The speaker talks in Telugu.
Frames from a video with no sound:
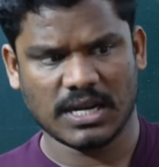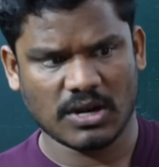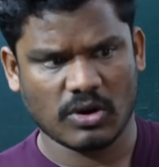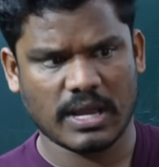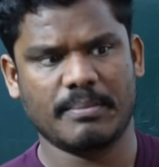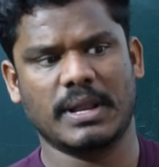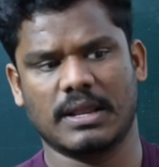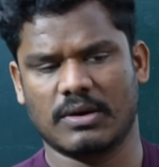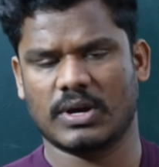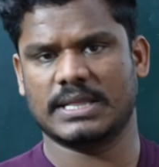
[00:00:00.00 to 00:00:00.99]
జిల్లాలో ఒక
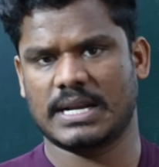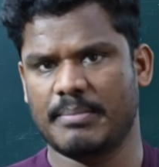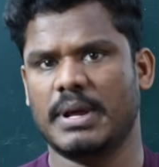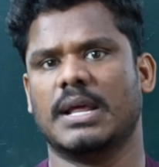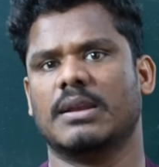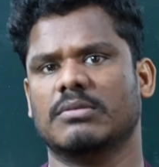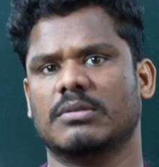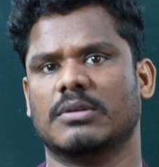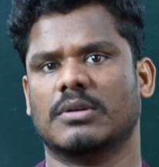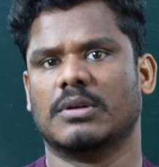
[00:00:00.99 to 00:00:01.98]
ఎమ్మెల్యే ఒక ఇద్దరు ఎమ్మెల్యేలు
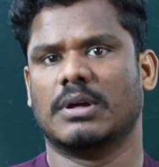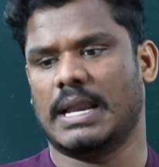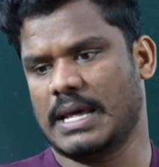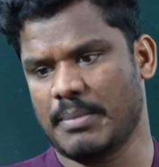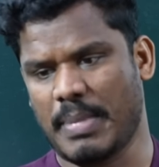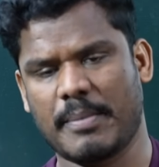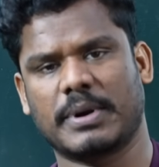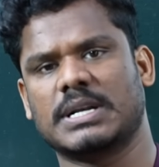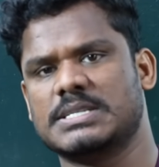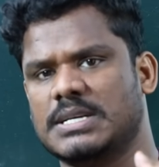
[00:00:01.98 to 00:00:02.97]
అలాగే
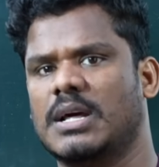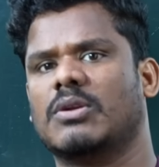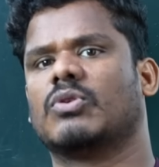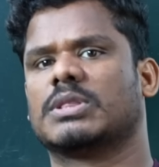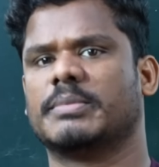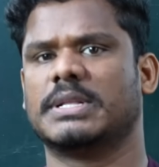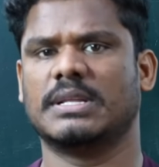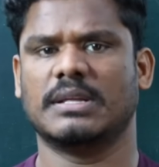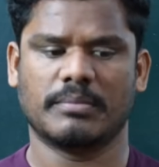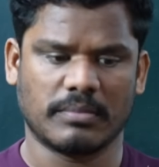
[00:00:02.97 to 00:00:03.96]
బాపట్ల జిల్లాలో
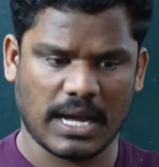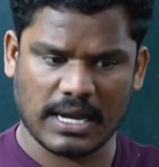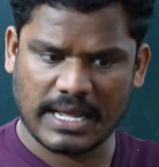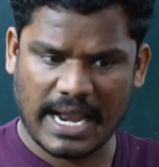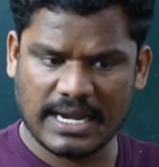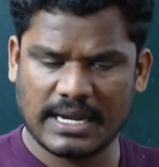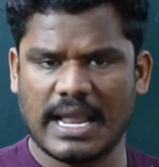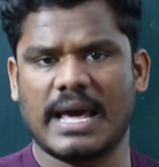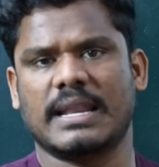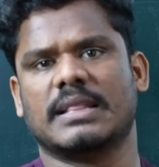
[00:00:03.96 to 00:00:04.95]
కొంతమంది ఆ గ్రానైట్
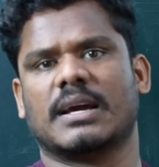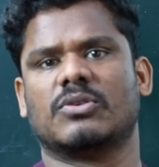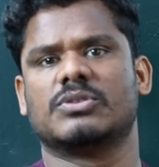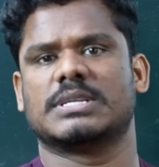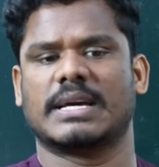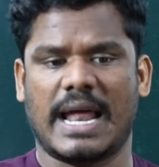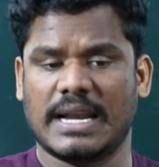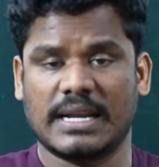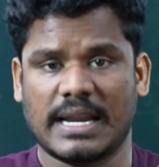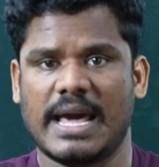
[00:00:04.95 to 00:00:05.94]
లారీల దగ్గర నుంచి
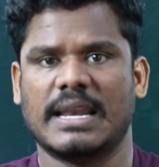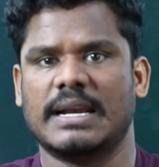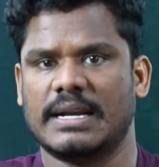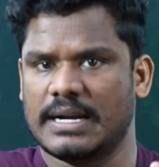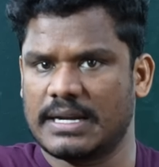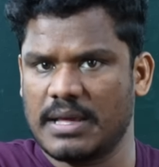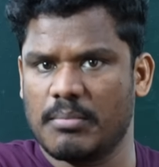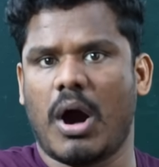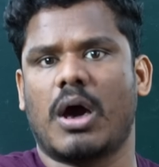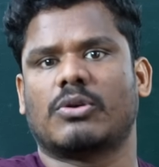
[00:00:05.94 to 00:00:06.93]
గ్రానైట్ లారీలు ఏంటంటే ఈ
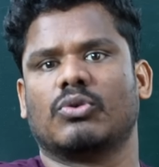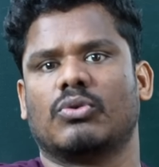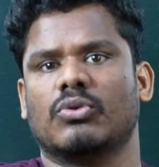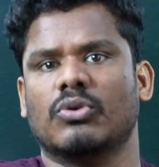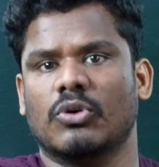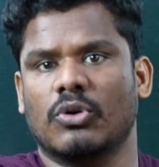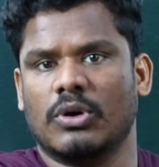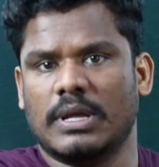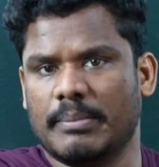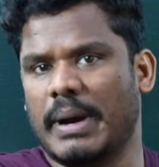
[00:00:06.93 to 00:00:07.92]
మార్టూరు
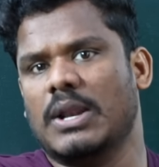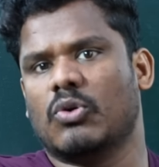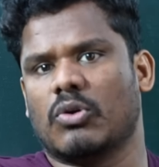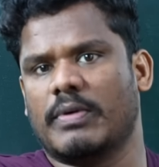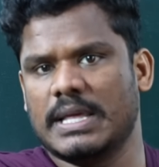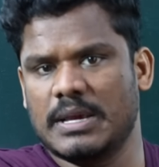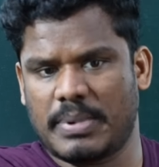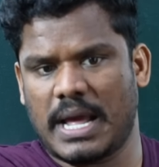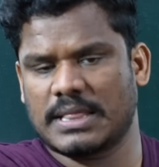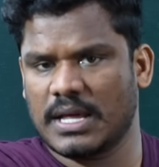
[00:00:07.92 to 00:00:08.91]
ఈ బల్లికుర్వా ఈ
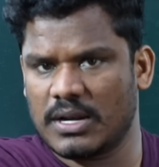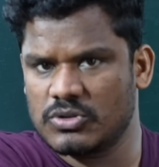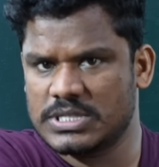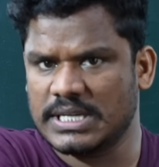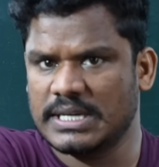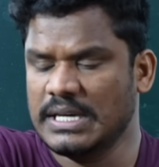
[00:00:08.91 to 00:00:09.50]
ప్రాంతాల నుంచి